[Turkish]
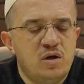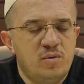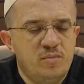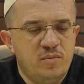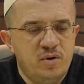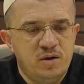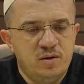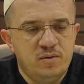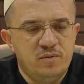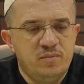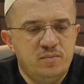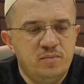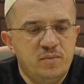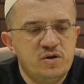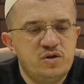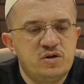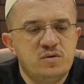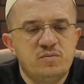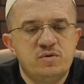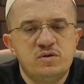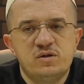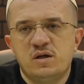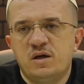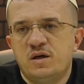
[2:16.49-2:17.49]
Ama
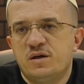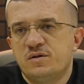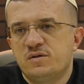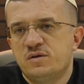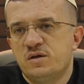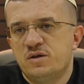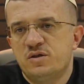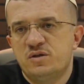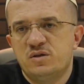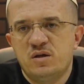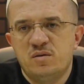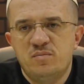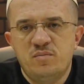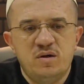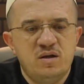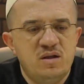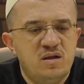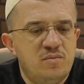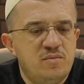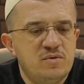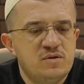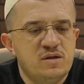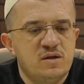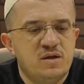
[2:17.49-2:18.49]
başımız ağrısa, işte
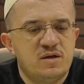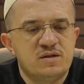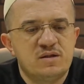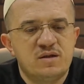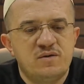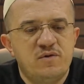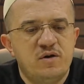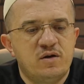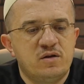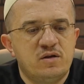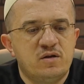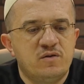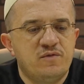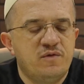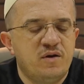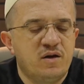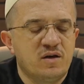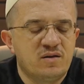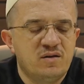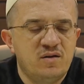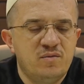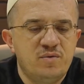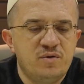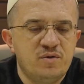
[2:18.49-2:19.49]
midemiz ağrısa veyahut da
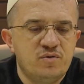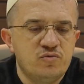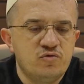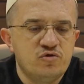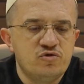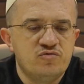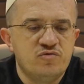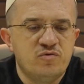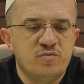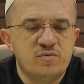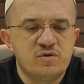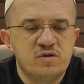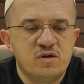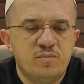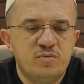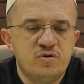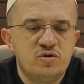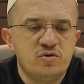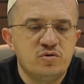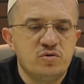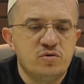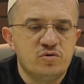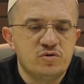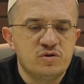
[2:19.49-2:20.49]
farklı bir uzvumuza bir
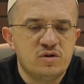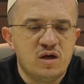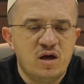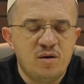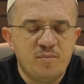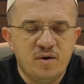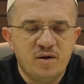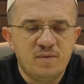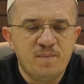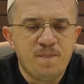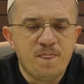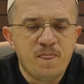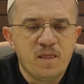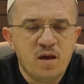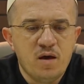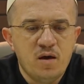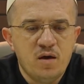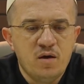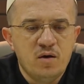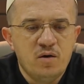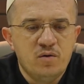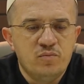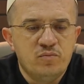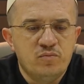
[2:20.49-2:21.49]
şey olsa hemen
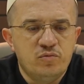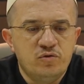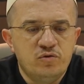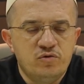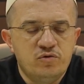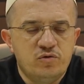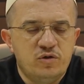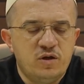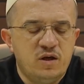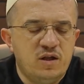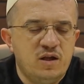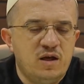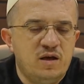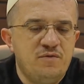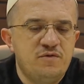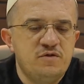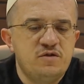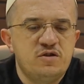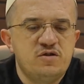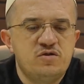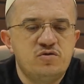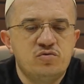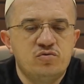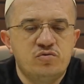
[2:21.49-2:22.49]
bunun
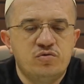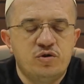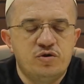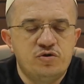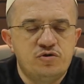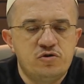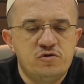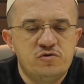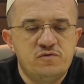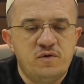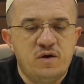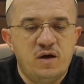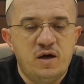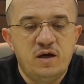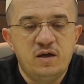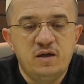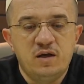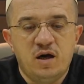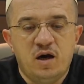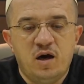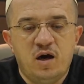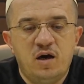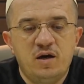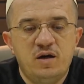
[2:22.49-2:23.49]
tedavisi için uğraşıyoruz ve en
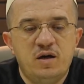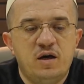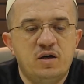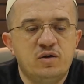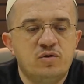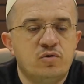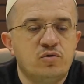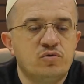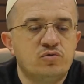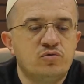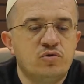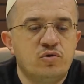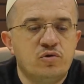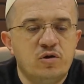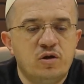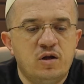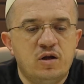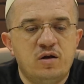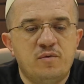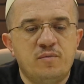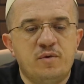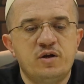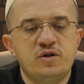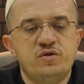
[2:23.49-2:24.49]
ala
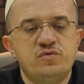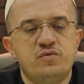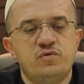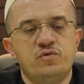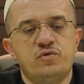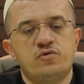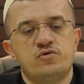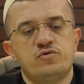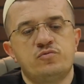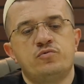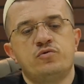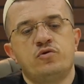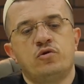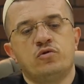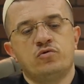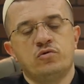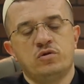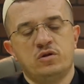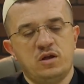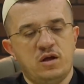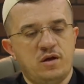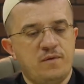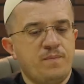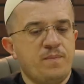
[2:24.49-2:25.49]
doktorlara başvuruyoruz. Bu
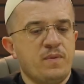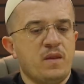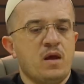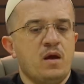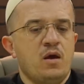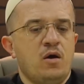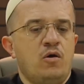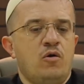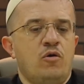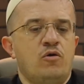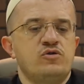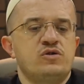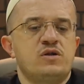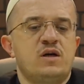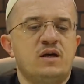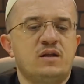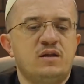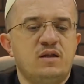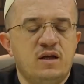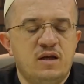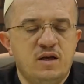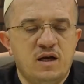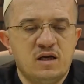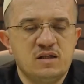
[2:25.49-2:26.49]
noktada
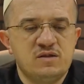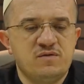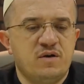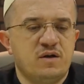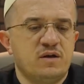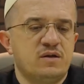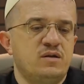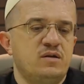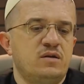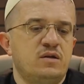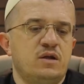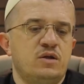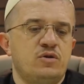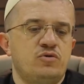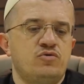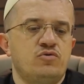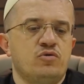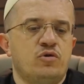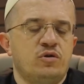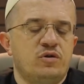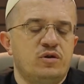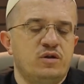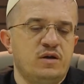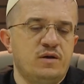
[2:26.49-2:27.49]
özellikle yaz vaktindeyiz
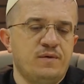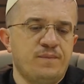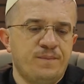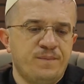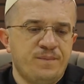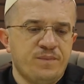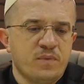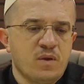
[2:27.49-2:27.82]
şu anda.